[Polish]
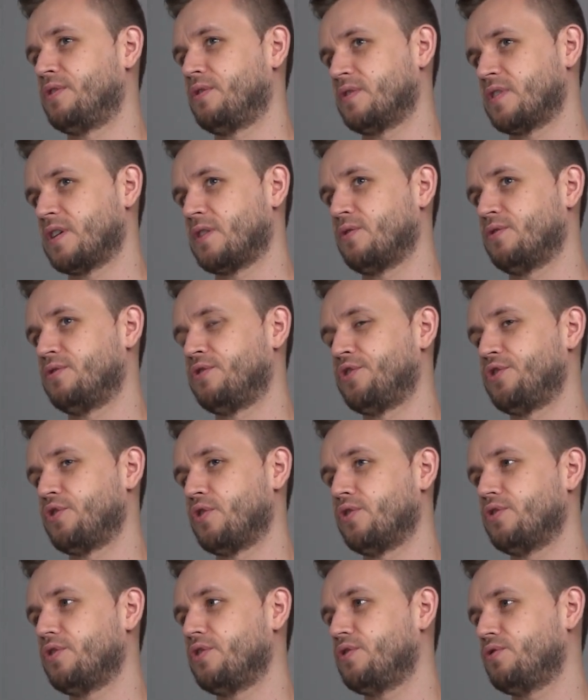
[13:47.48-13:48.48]
Zachodniej.
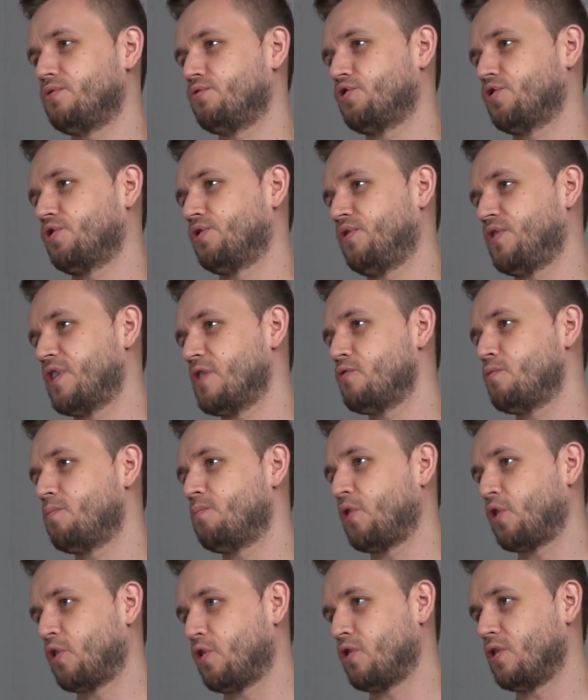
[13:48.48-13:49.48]
One już od wielu
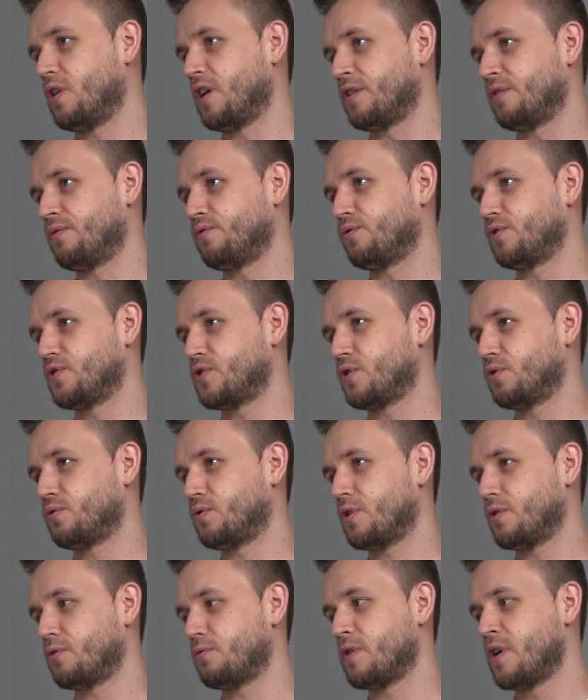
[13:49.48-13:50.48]
pokoleń
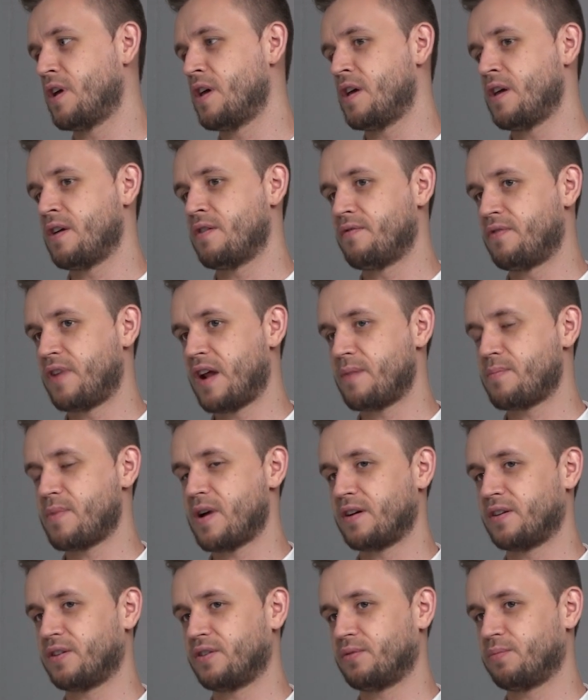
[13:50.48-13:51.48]
funkcjonują w
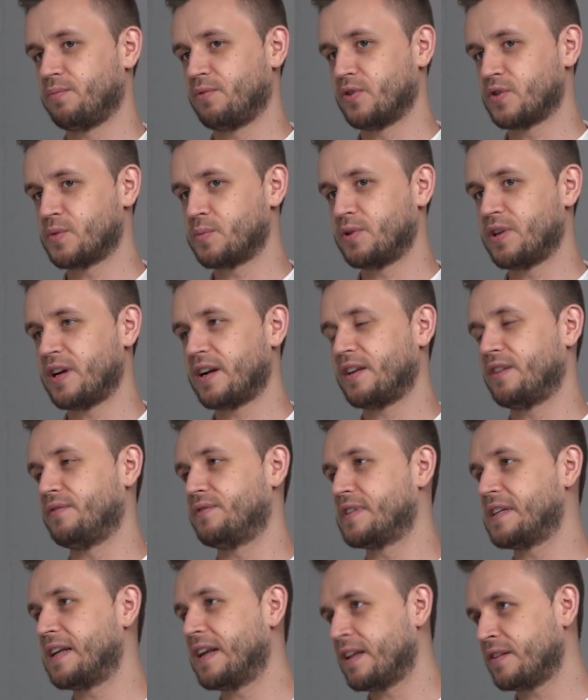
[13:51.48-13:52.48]
ramach gospodarki
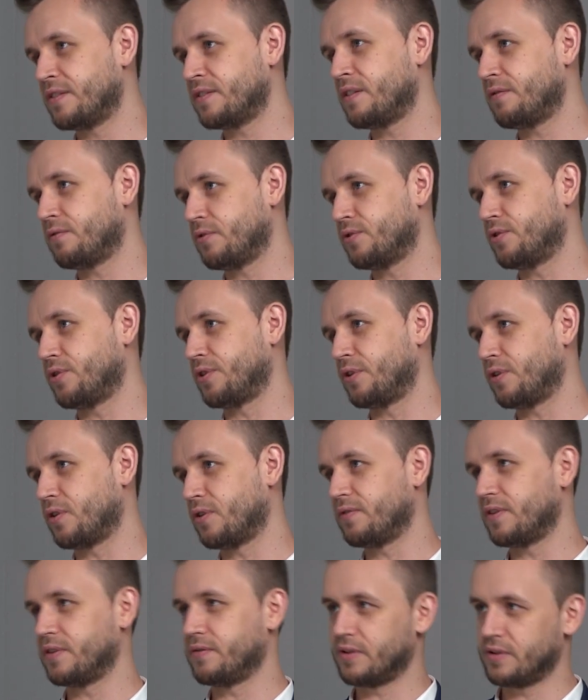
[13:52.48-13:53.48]
względnie
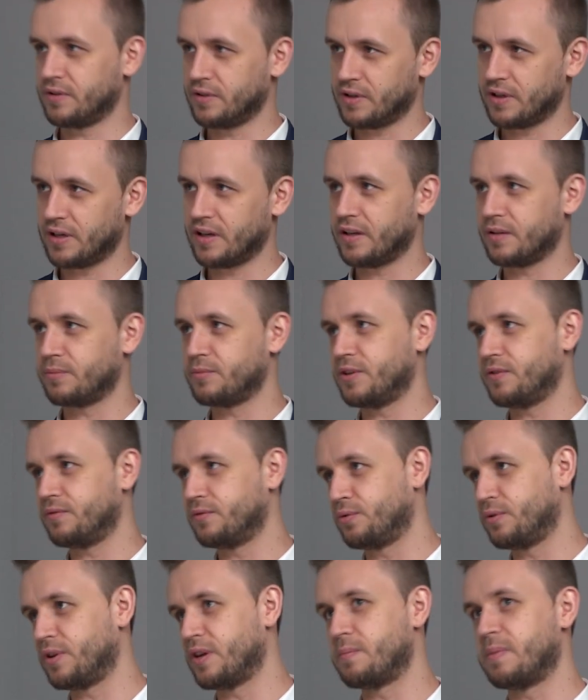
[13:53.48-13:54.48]
wolnorynkowej, w jednych krajach mniej, w
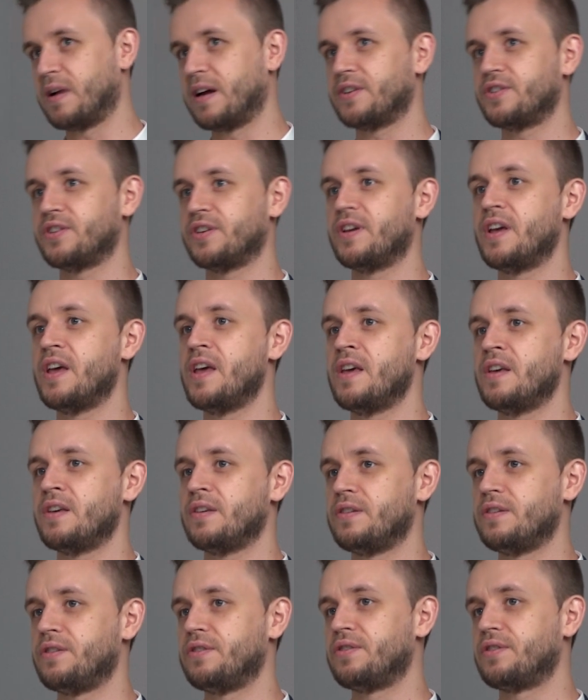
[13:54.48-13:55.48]
drugiej bardziej
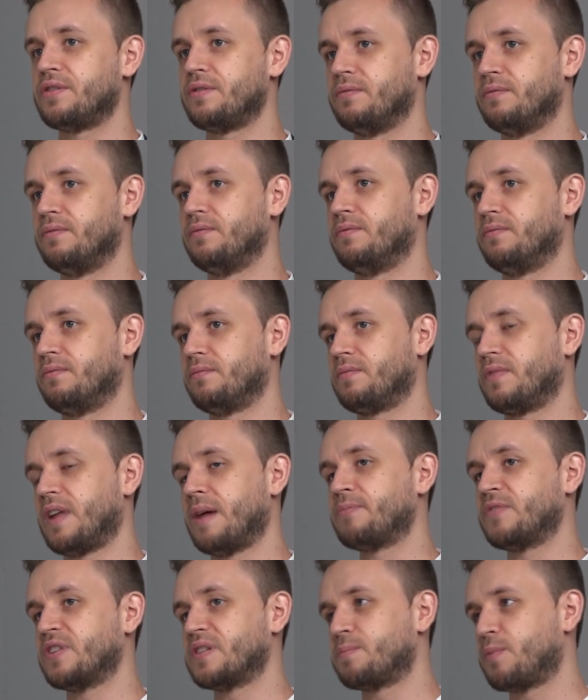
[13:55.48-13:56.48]
i mm,
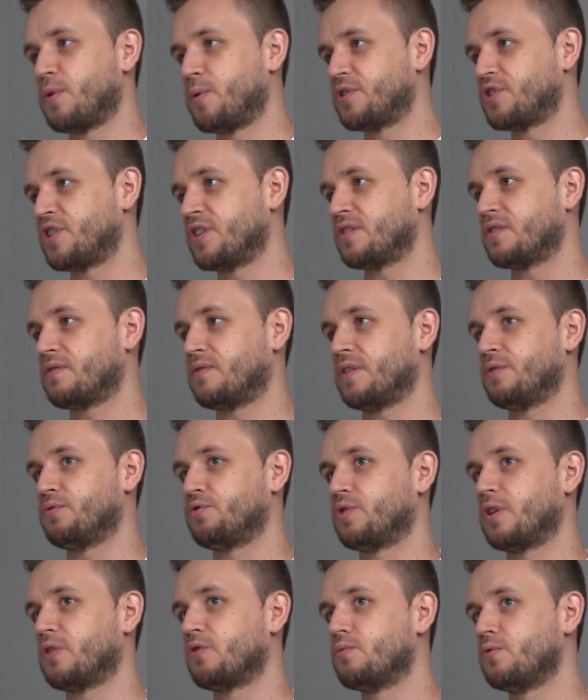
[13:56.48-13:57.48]
tamte społeczeństwa
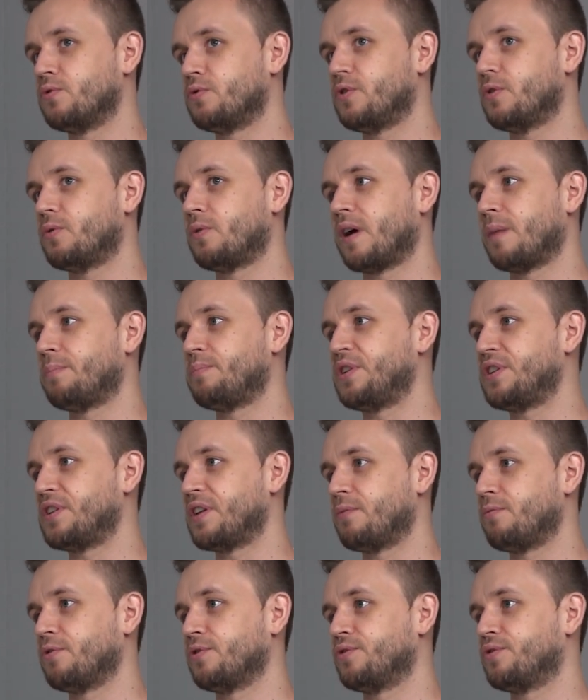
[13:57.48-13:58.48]
już akumulują
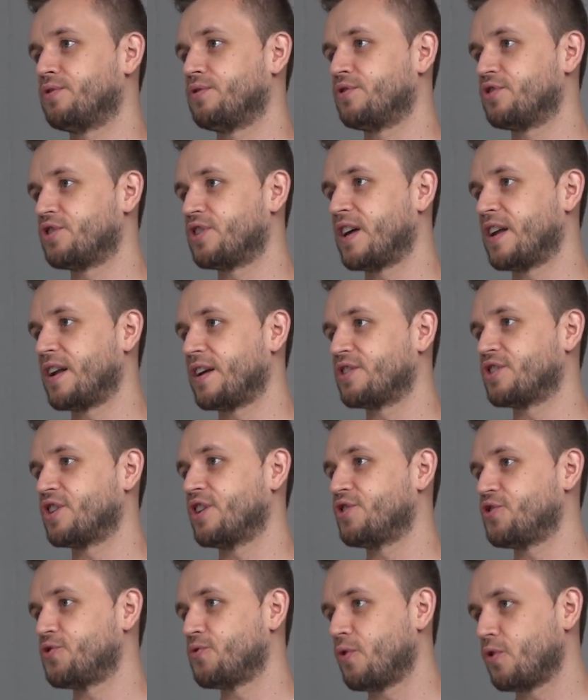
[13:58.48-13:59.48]
kapitał od 4,
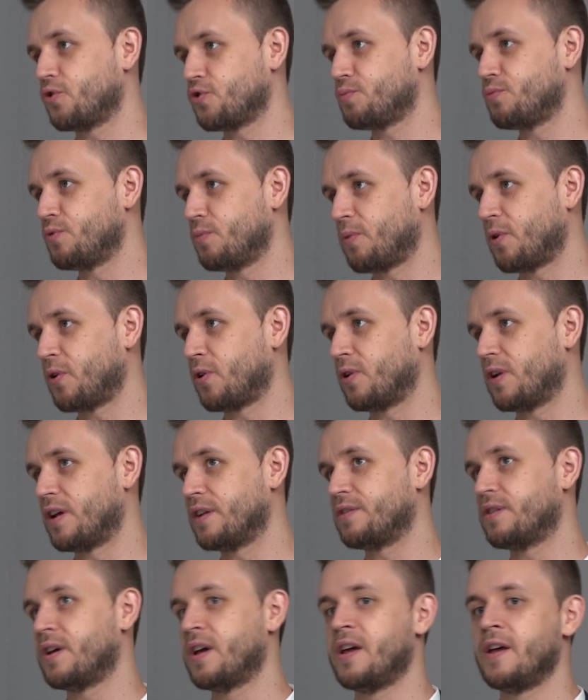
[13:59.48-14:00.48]
6, 8
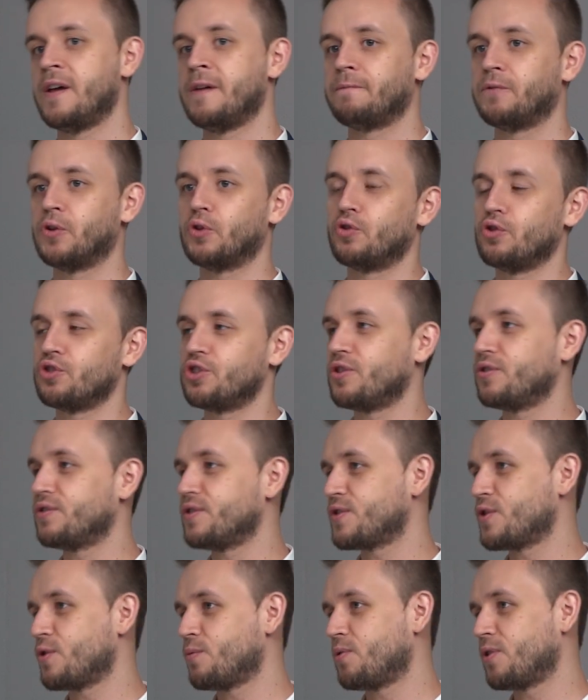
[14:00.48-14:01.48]
pokoleń, to to, że
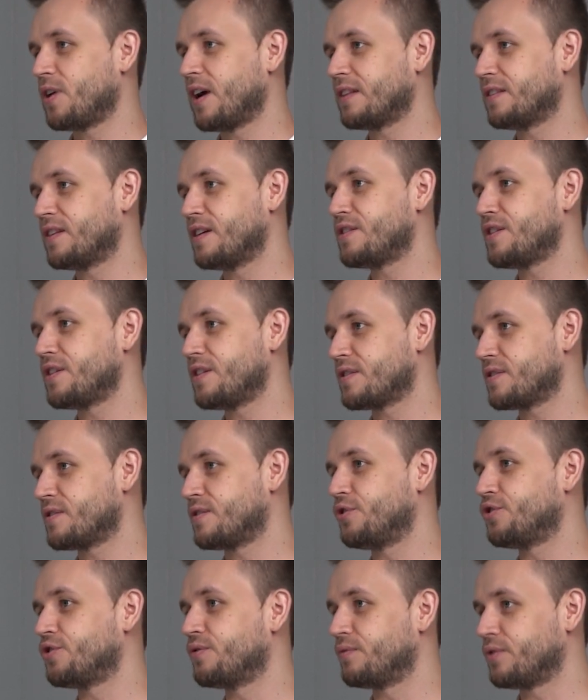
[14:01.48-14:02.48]
one są bogate nie jest
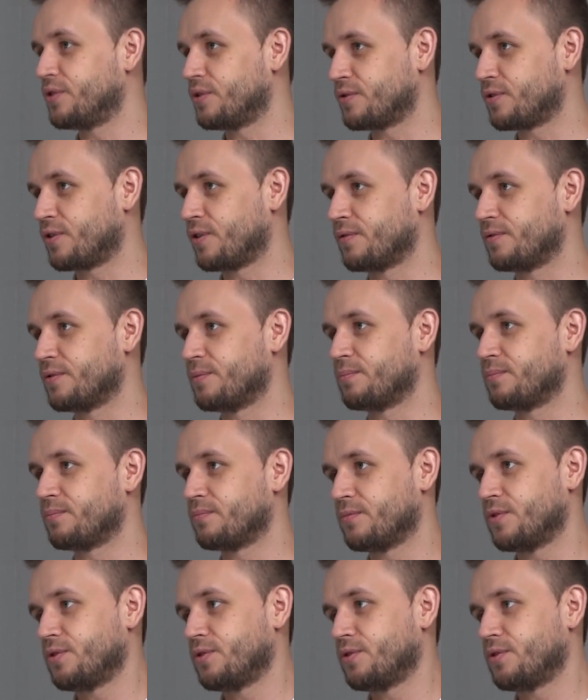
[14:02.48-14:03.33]
niczym wyjątkowym.